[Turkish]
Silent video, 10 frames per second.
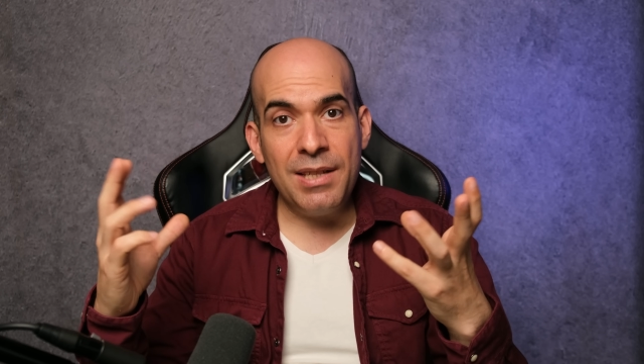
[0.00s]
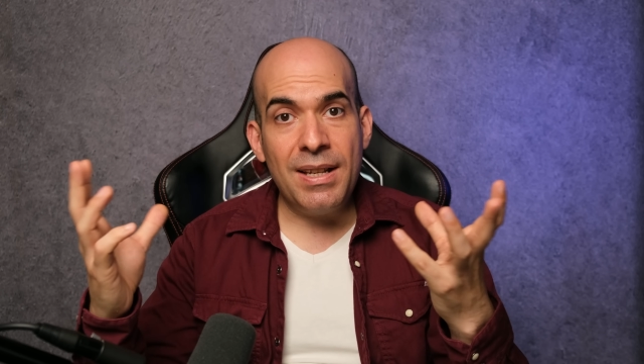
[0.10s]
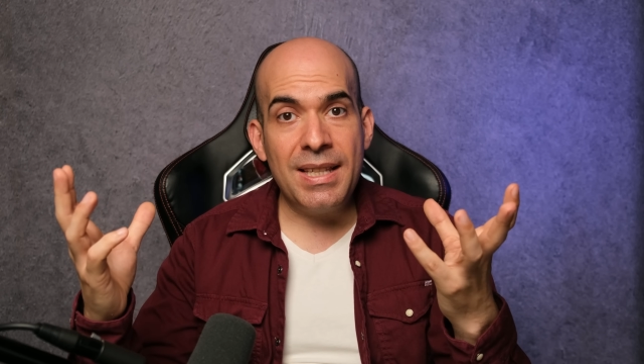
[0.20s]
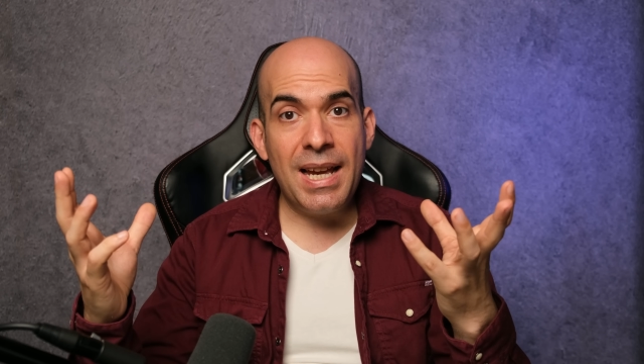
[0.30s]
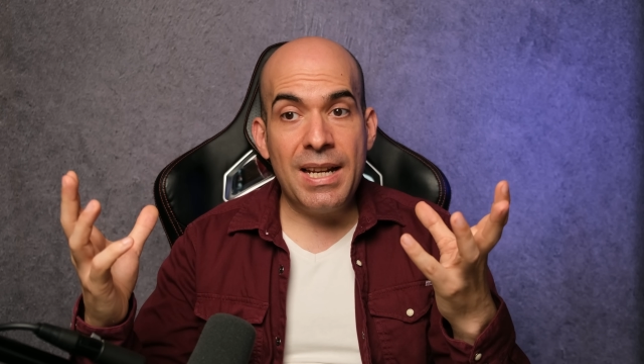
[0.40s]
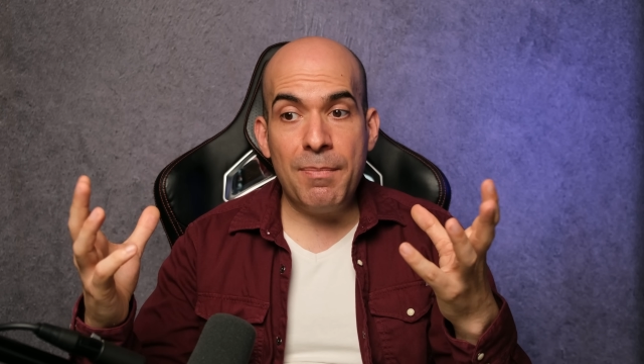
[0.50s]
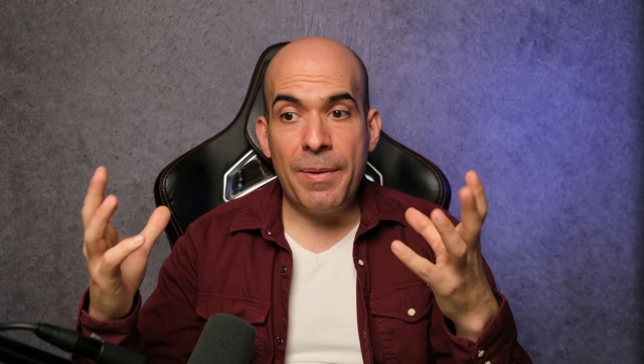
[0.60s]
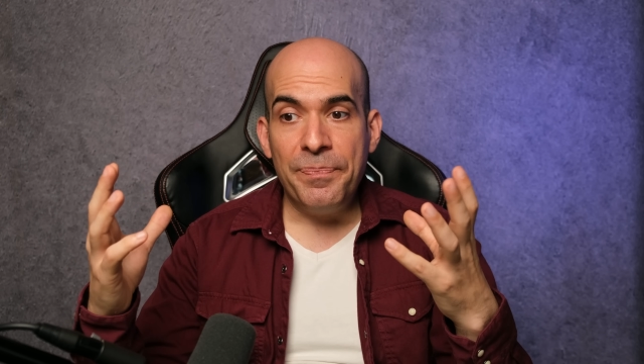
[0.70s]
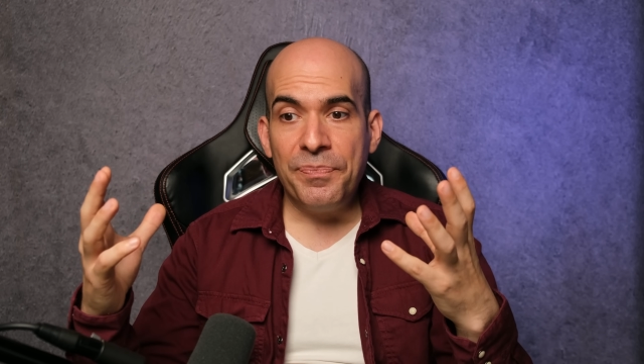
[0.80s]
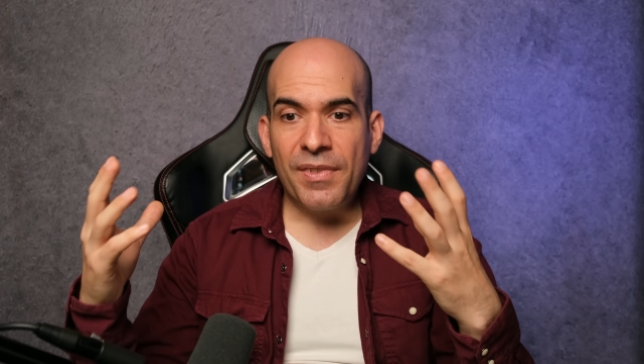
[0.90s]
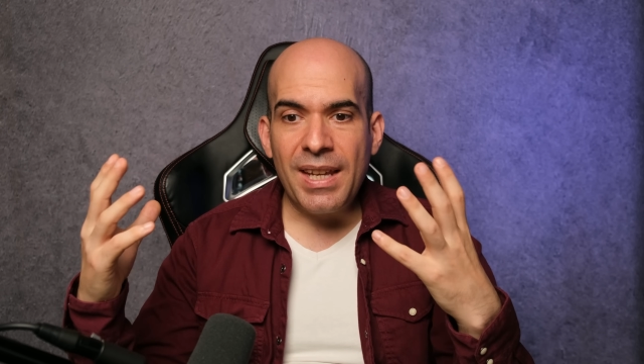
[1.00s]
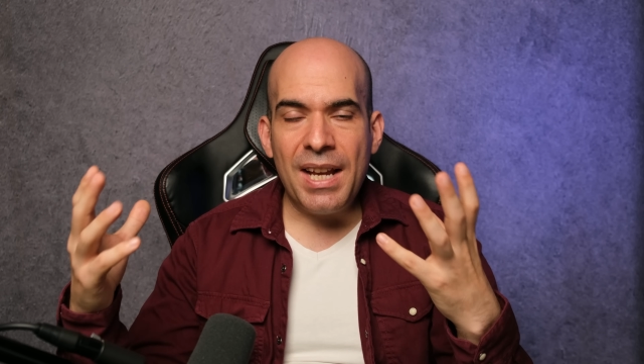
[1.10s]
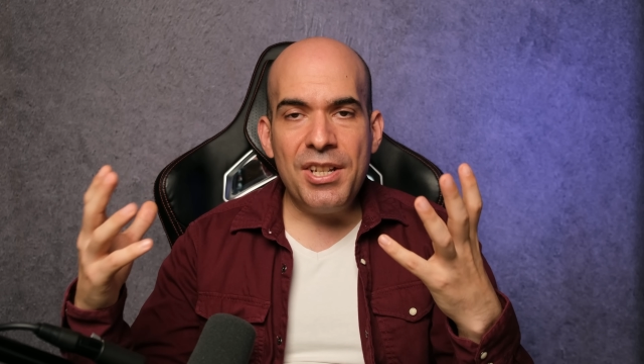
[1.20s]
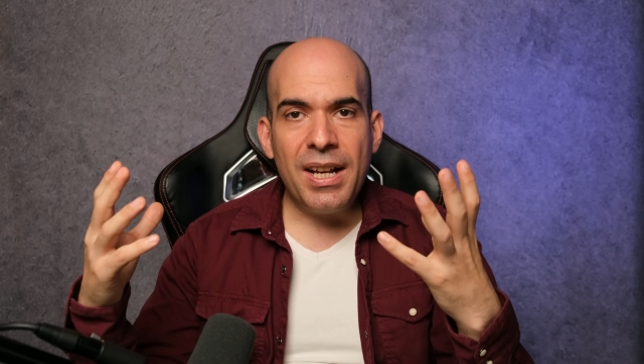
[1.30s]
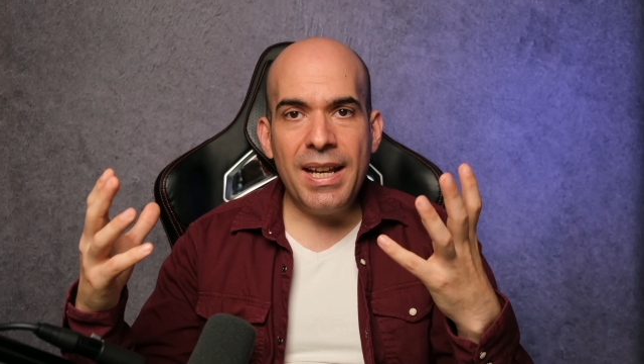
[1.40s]
vesaire ama
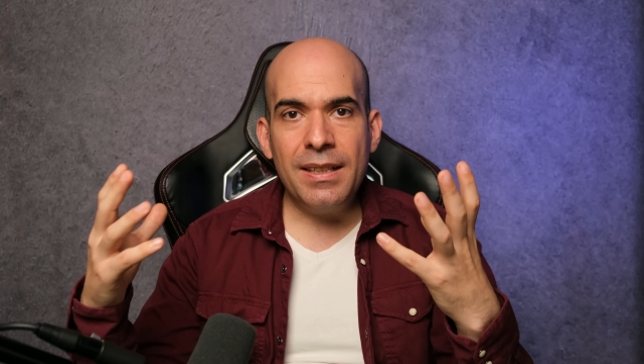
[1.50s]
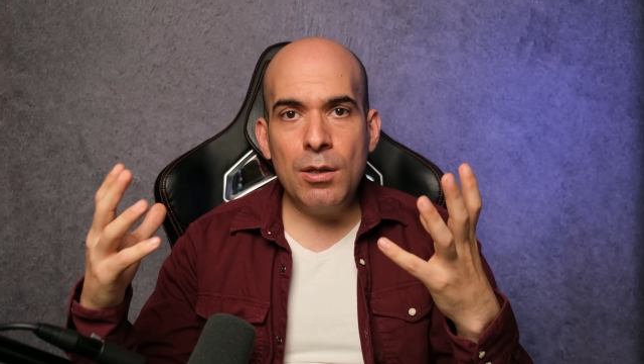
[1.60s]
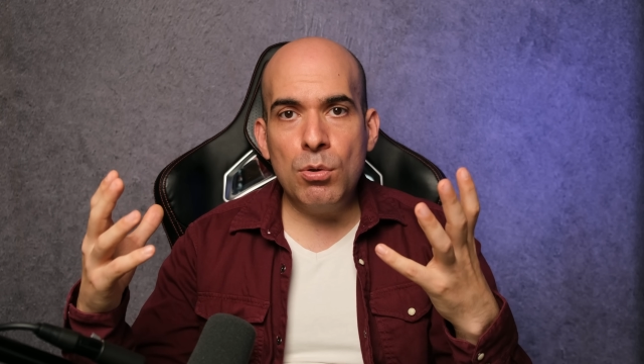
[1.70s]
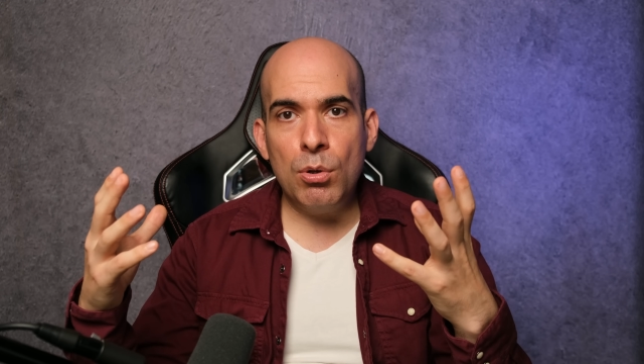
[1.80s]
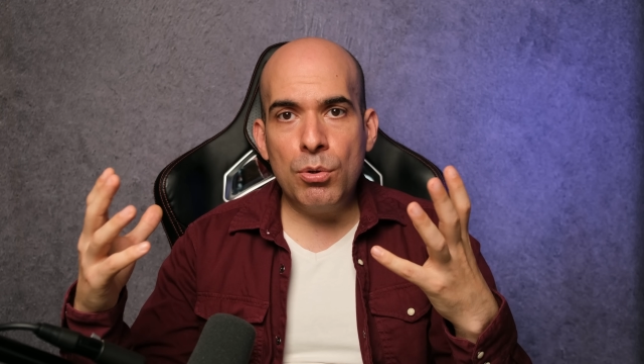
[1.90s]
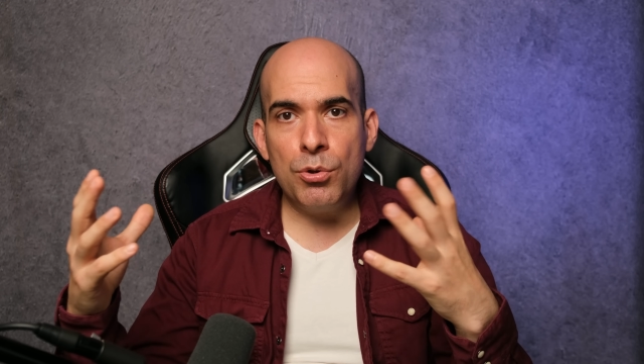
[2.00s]
gerçek hayatta zordur.